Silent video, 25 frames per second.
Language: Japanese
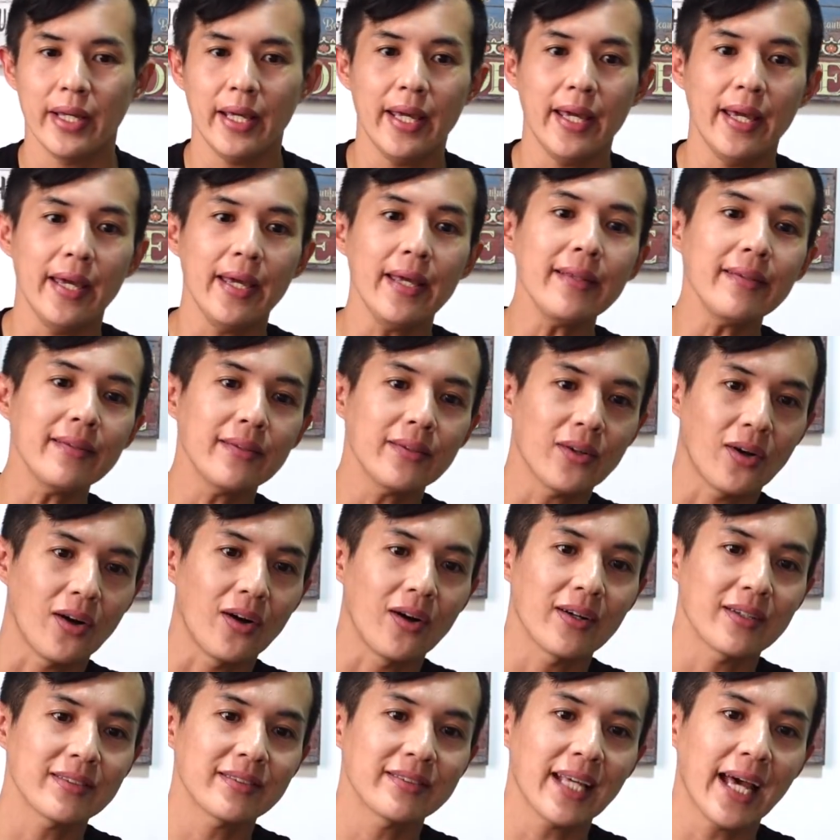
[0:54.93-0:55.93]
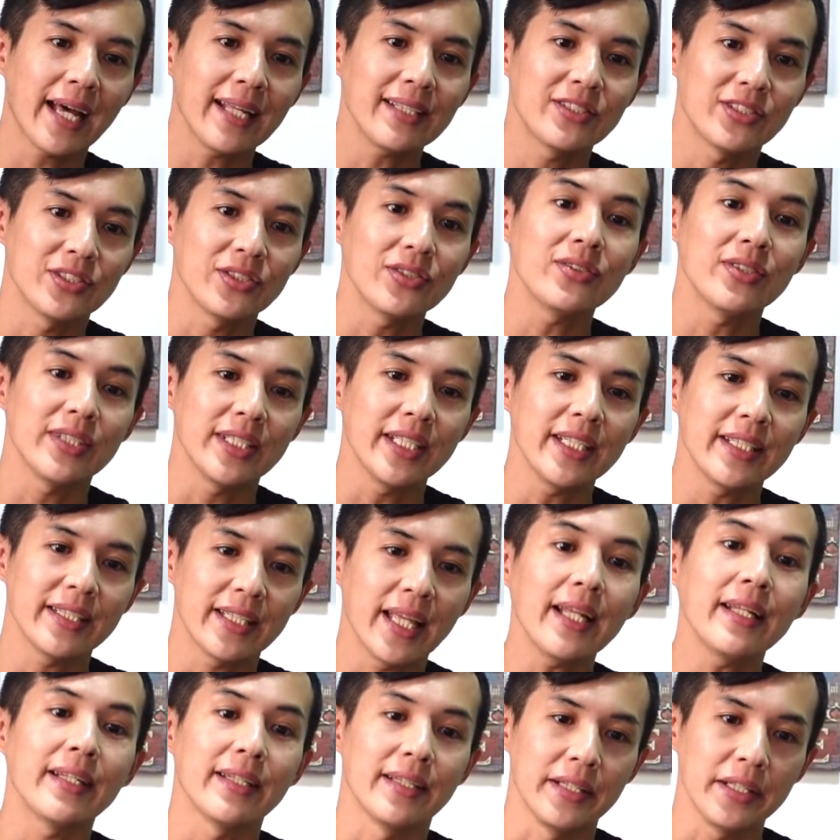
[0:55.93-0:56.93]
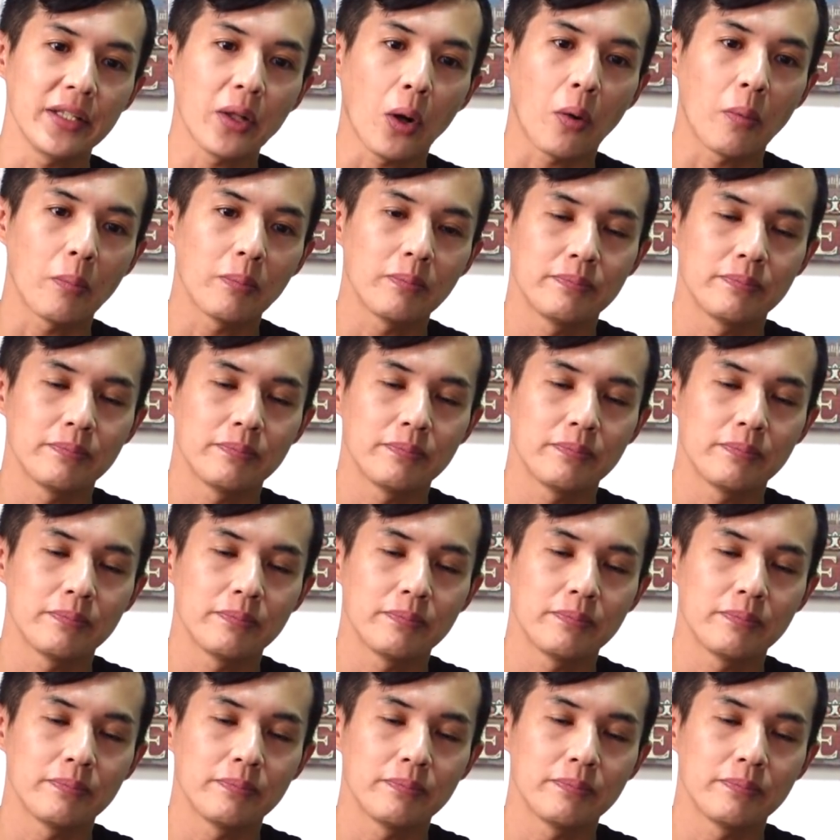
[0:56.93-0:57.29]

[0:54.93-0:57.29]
えー、っと、さんじゅうにてんにど。